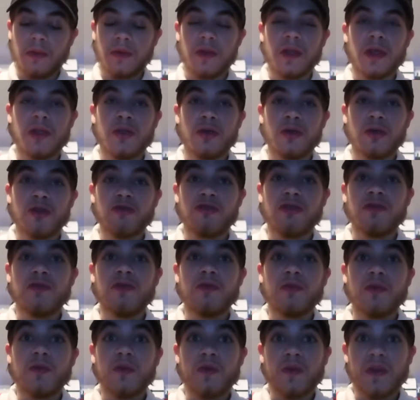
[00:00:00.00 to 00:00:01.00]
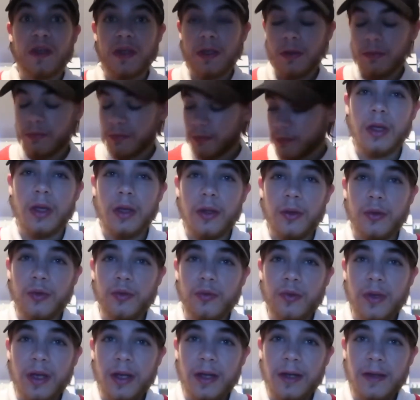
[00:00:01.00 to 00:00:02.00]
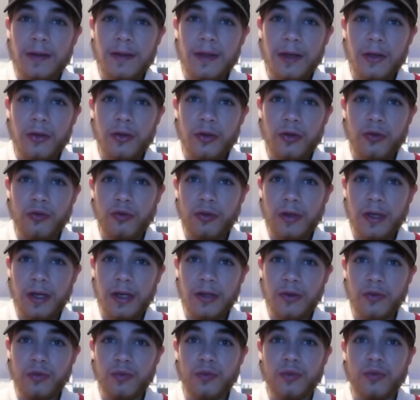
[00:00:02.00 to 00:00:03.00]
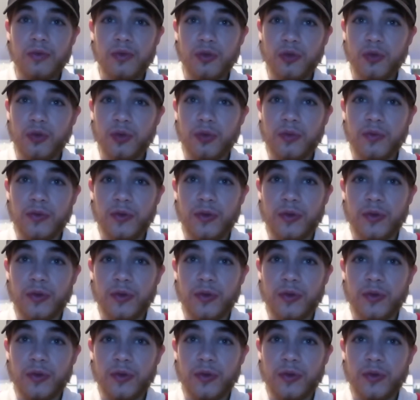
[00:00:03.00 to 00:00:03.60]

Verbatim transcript: D'ailleurs, je vais vous montrer. Donc à l'intérieur du carton se trouve